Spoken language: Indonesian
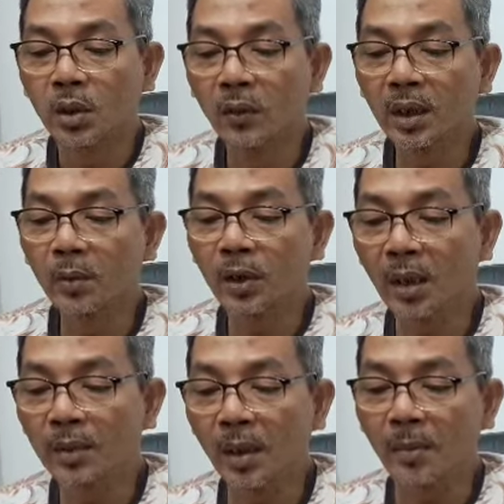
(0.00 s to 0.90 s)
Jokowi
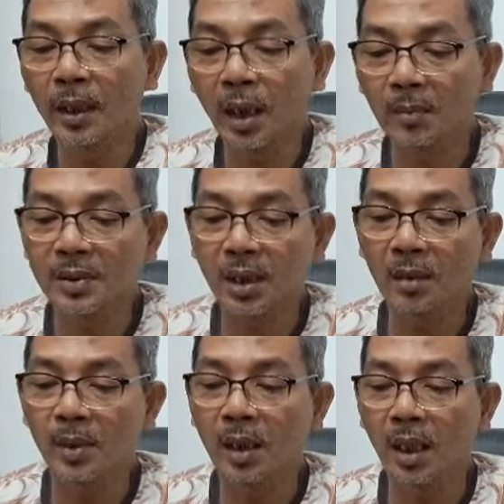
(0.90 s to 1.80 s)
kemudian menyampaikan
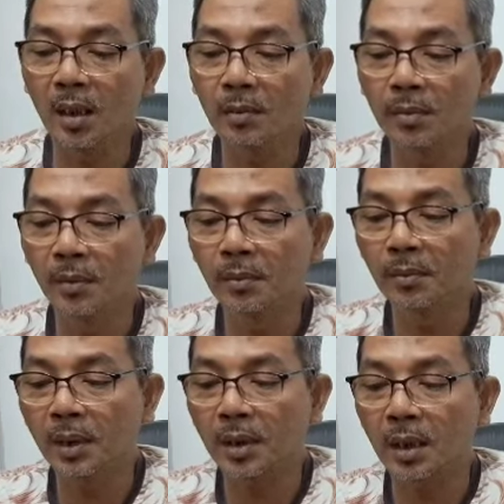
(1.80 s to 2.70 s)
pesan perihal
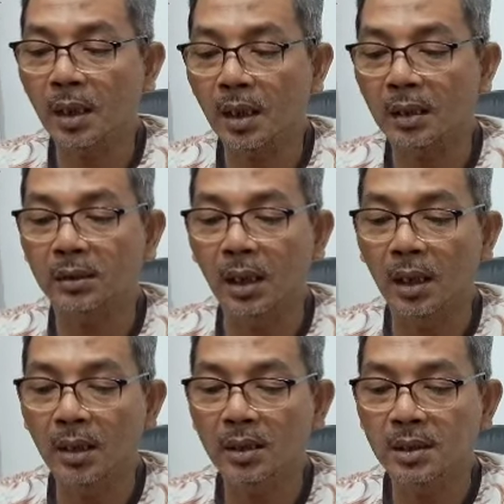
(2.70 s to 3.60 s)
mempererat
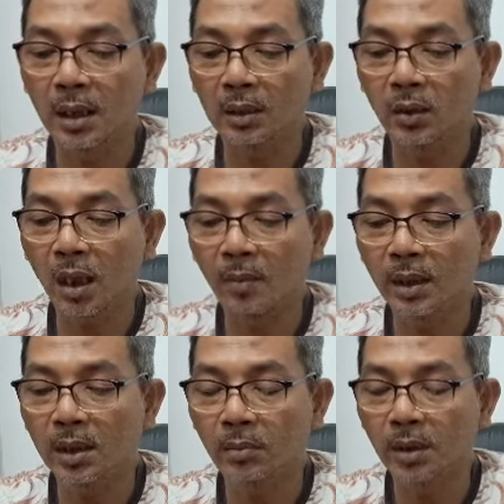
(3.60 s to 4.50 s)
tali
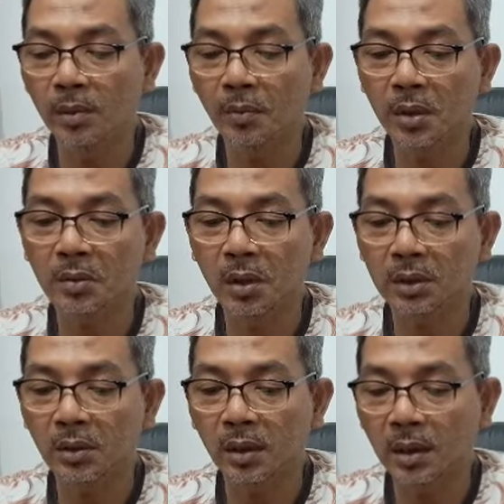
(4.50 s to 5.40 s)
silaturahmi demi
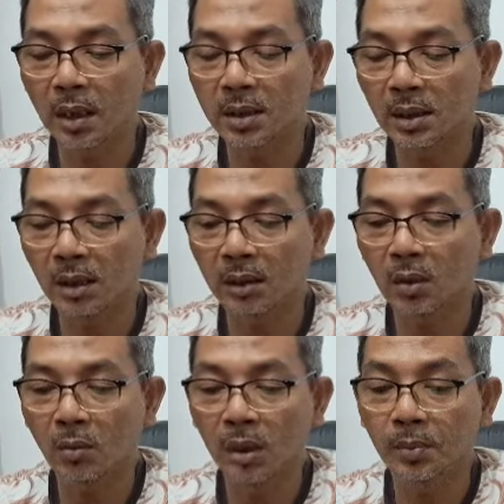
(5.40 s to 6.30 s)
memperkuat toleransi
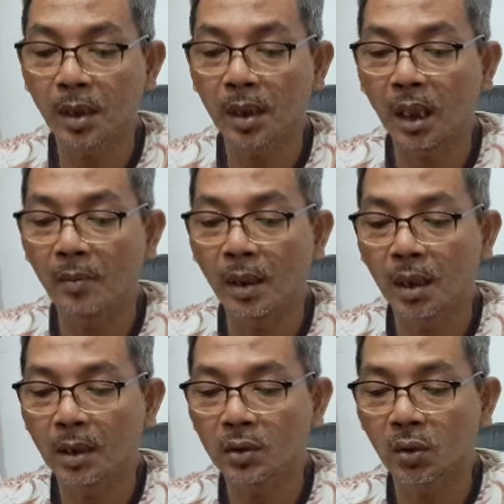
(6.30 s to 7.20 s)
antar umat
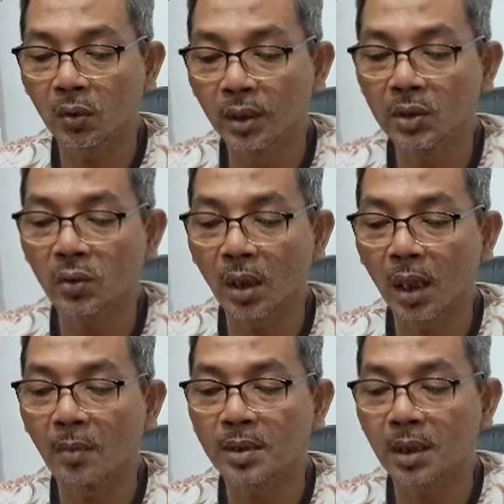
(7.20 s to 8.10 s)
beragama. Jokowi
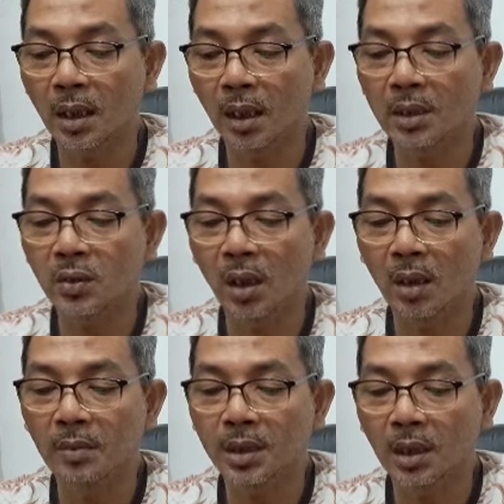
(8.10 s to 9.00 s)
juga bicara
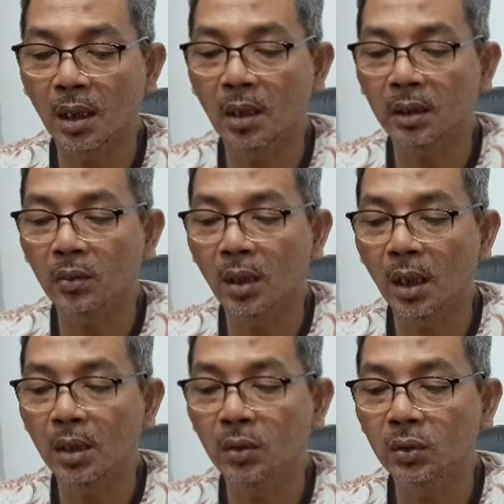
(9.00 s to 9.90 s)
soal menjaga
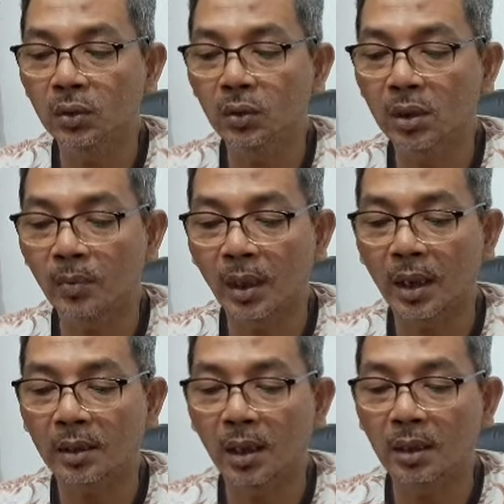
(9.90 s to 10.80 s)
lingkungan untuk
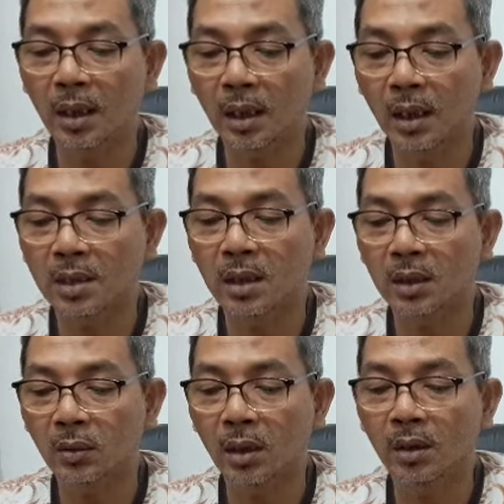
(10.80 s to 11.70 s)
kebangkitan negara
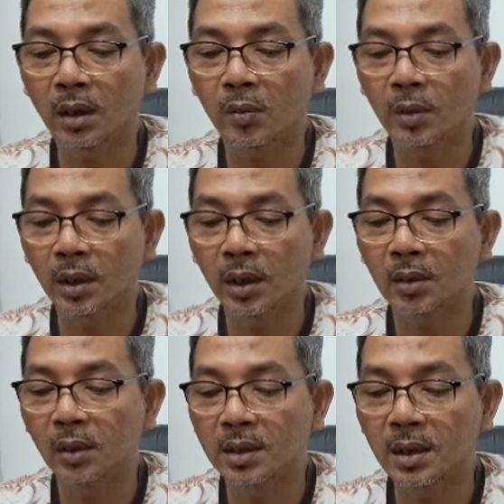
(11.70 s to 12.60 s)
kesatuan Republik
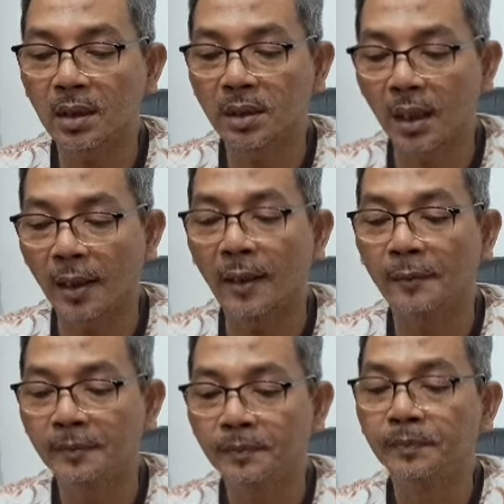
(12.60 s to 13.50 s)
Indonesia
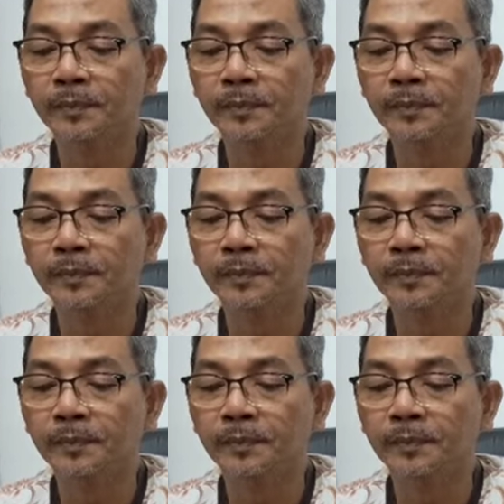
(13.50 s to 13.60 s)
Jaya.